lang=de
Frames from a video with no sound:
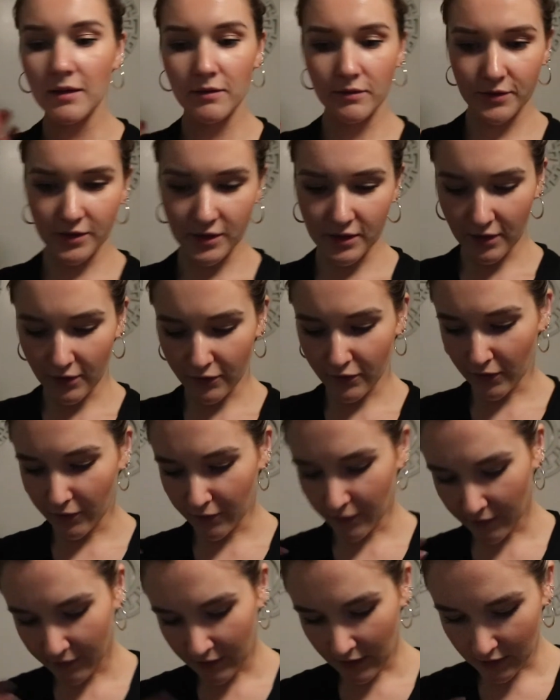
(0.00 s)
Wir sind auf jeden
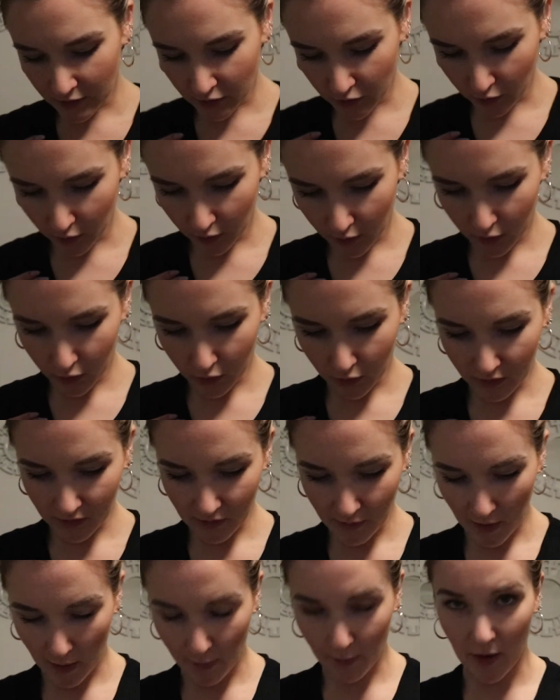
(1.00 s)
Fall wieder zurück in
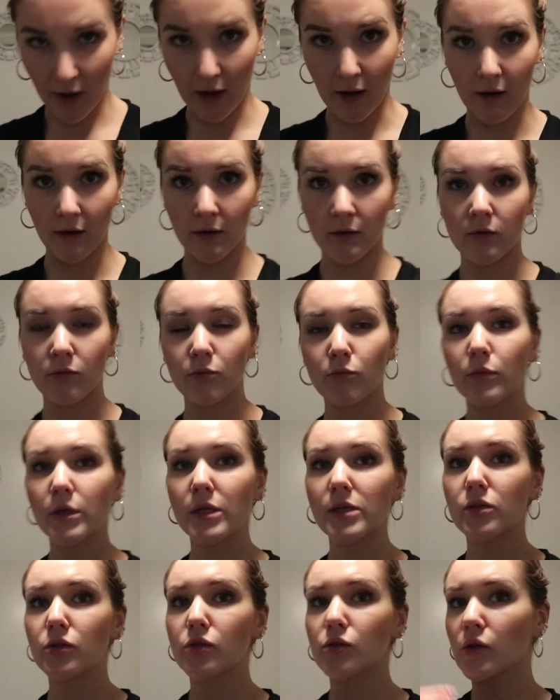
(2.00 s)
unserem
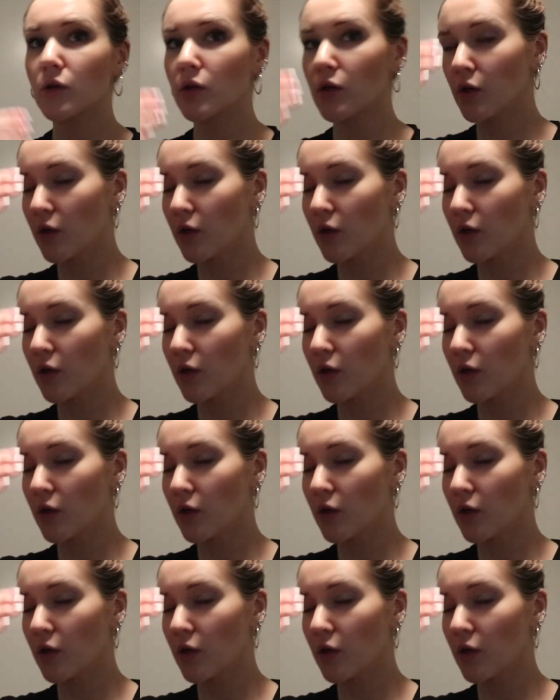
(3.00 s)
Apartment.